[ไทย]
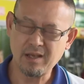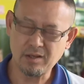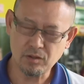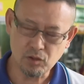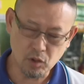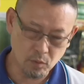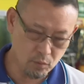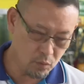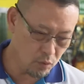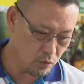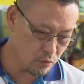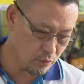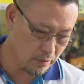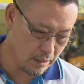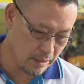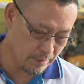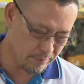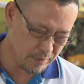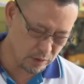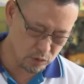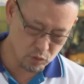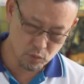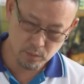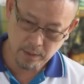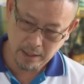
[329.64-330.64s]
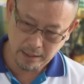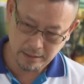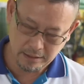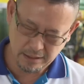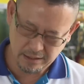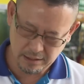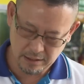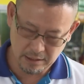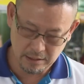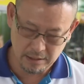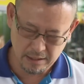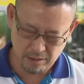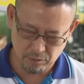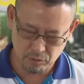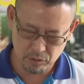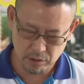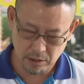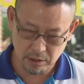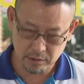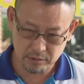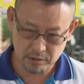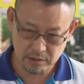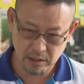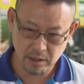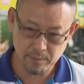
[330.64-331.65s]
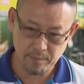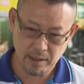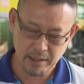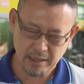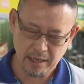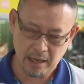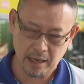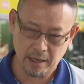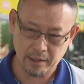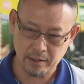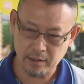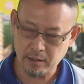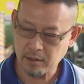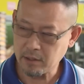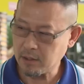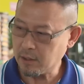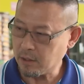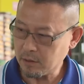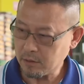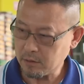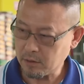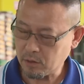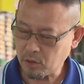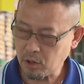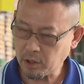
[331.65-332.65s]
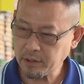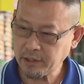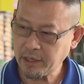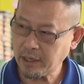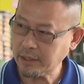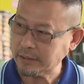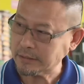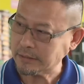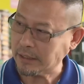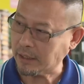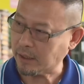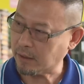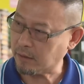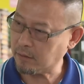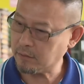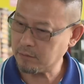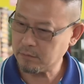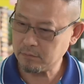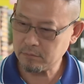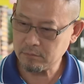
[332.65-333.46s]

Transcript: อย่างสมมุติว่าปัจจุบันนี้ที่เรายังเจอปัญหาค่อนข้างจะ